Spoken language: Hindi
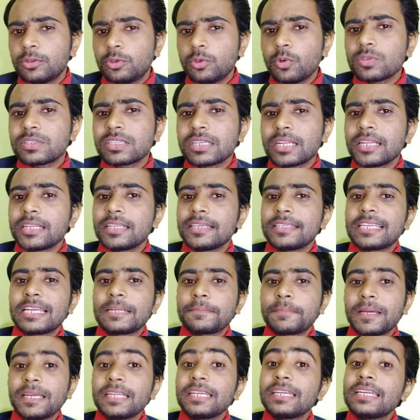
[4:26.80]
दूसरे
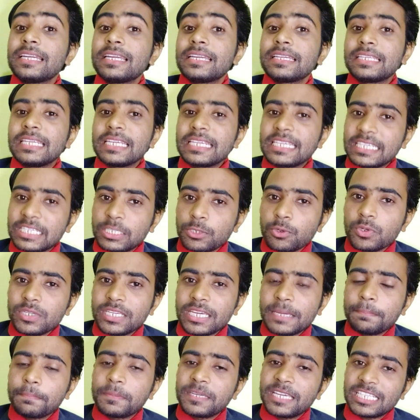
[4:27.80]
रीज़न पर कि क्यों
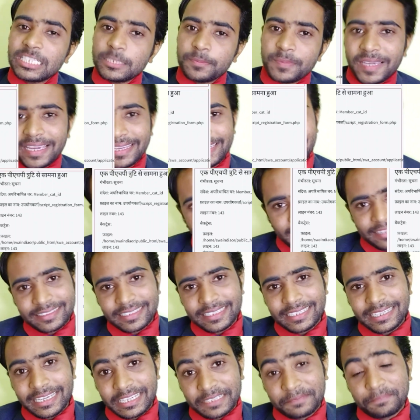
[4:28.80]
ये पी एरर
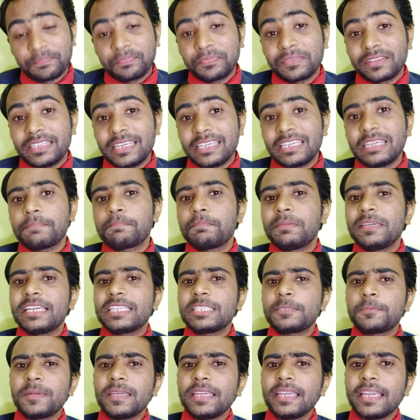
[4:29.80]
आती है देखिए
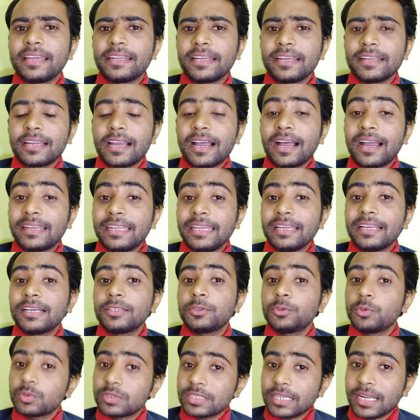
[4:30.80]
पी एरर आने
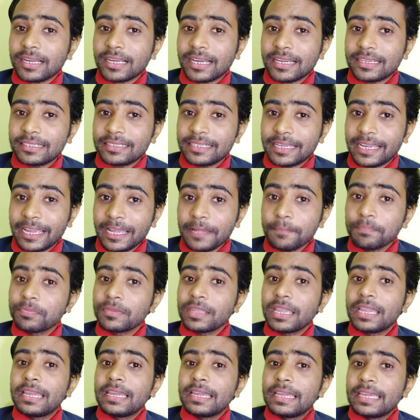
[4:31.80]
का दूसरा कारण है
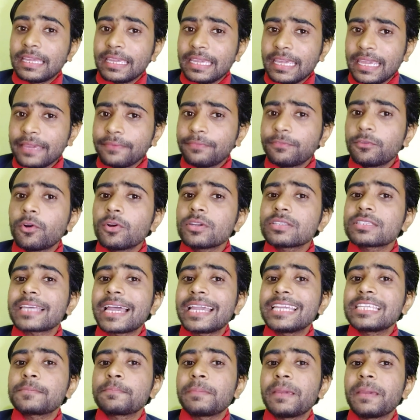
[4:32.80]
ए फोर
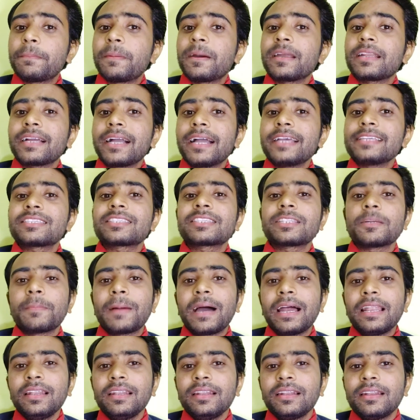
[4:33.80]
साइज पेपर का
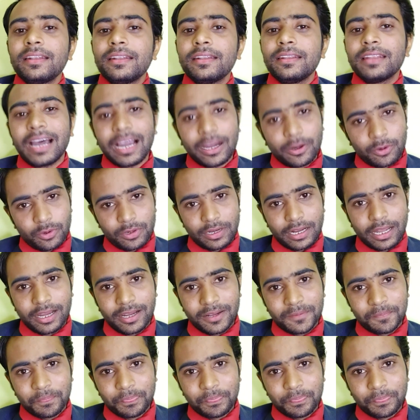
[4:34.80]
इस्तेमाल ना होना